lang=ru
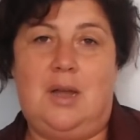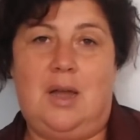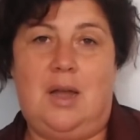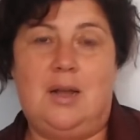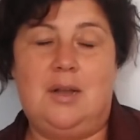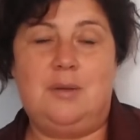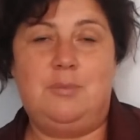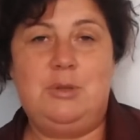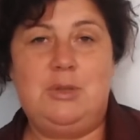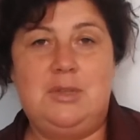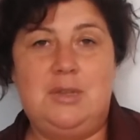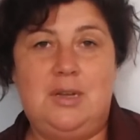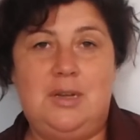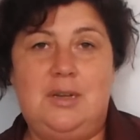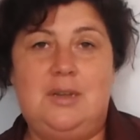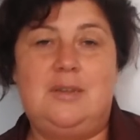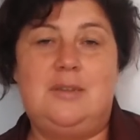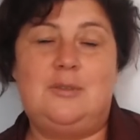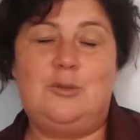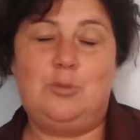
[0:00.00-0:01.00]
А
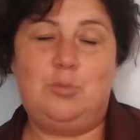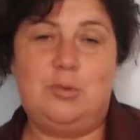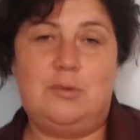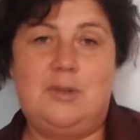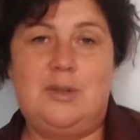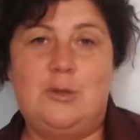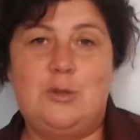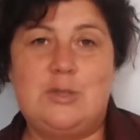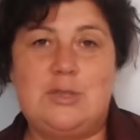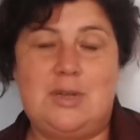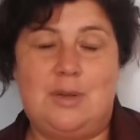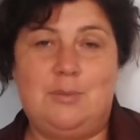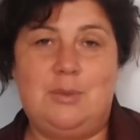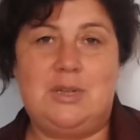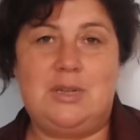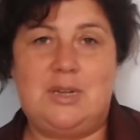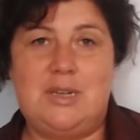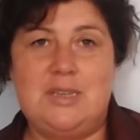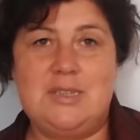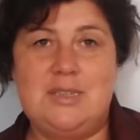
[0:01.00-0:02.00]
комментарии, ну, бывают
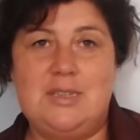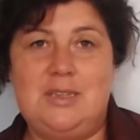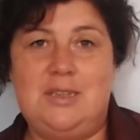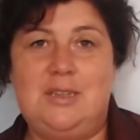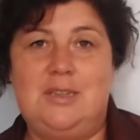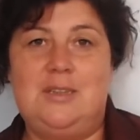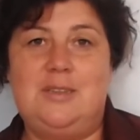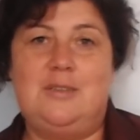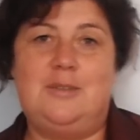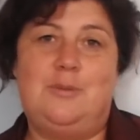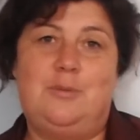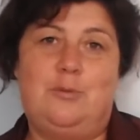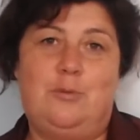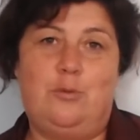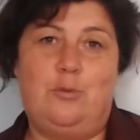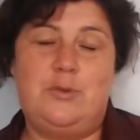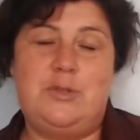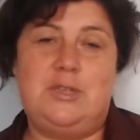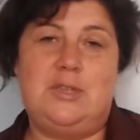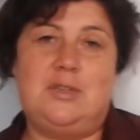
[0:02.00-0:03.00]
самые разные,
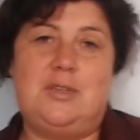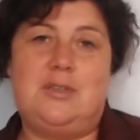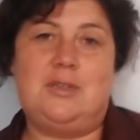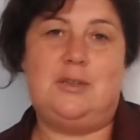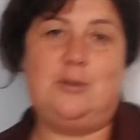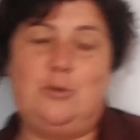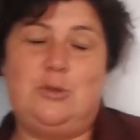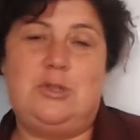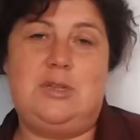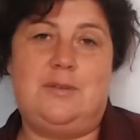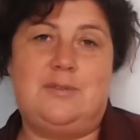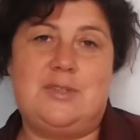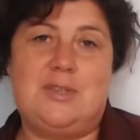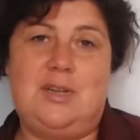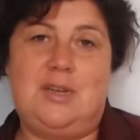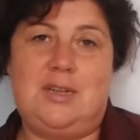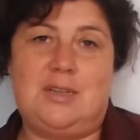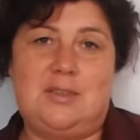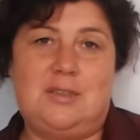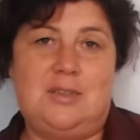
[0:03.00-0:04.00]
у всех людей
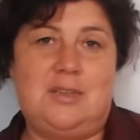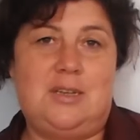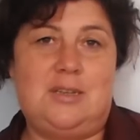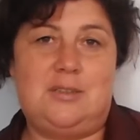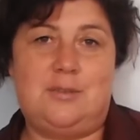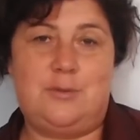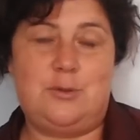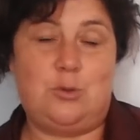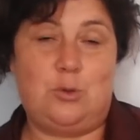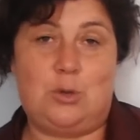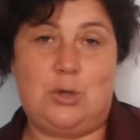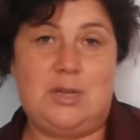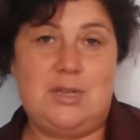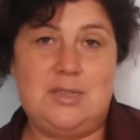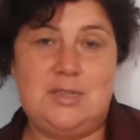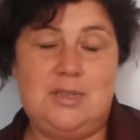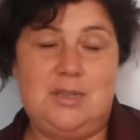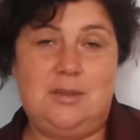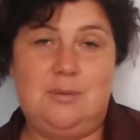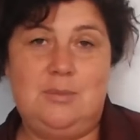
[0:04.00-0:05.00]
взгляд на это все
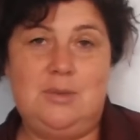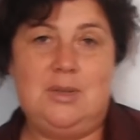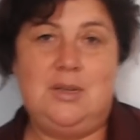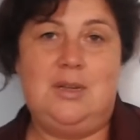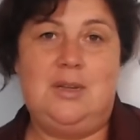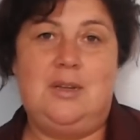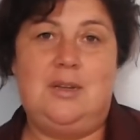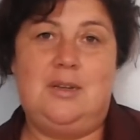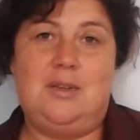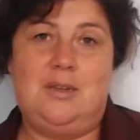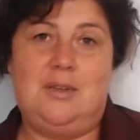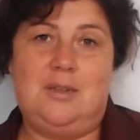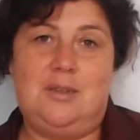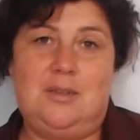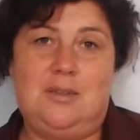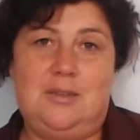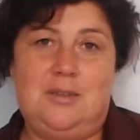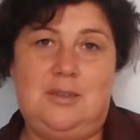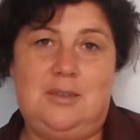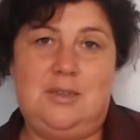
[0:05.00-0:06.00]
разный.
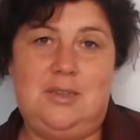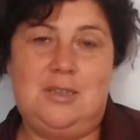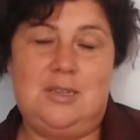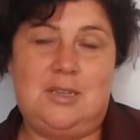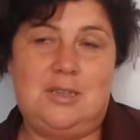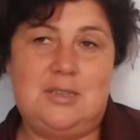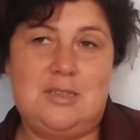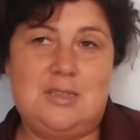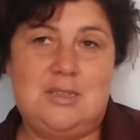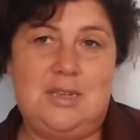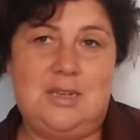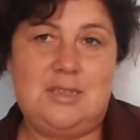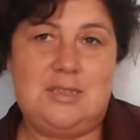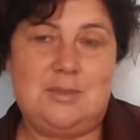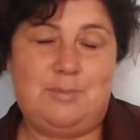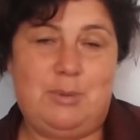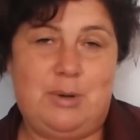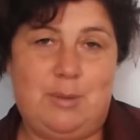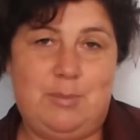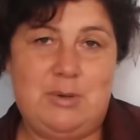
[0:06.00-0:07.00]
И надо,
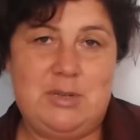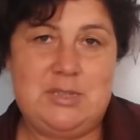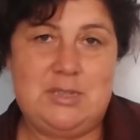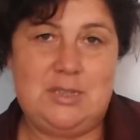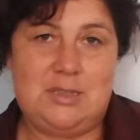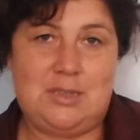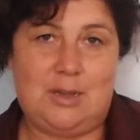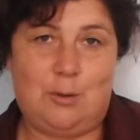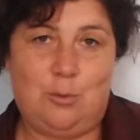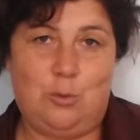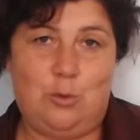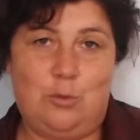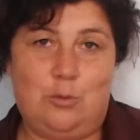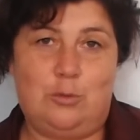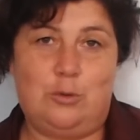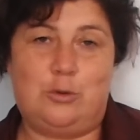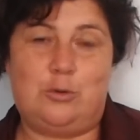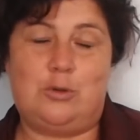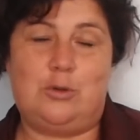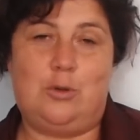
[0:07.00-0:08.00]
знаете, приобрести такую
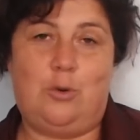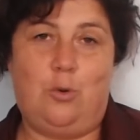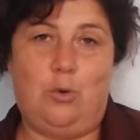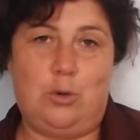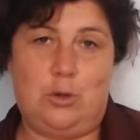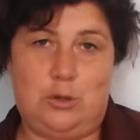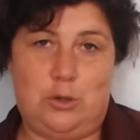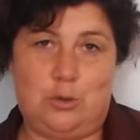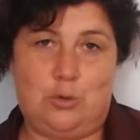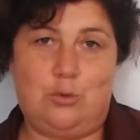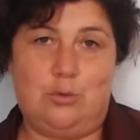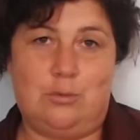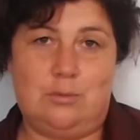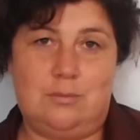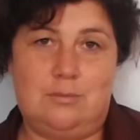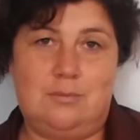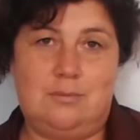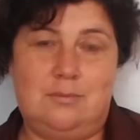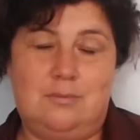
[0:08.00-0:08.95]
вот корочку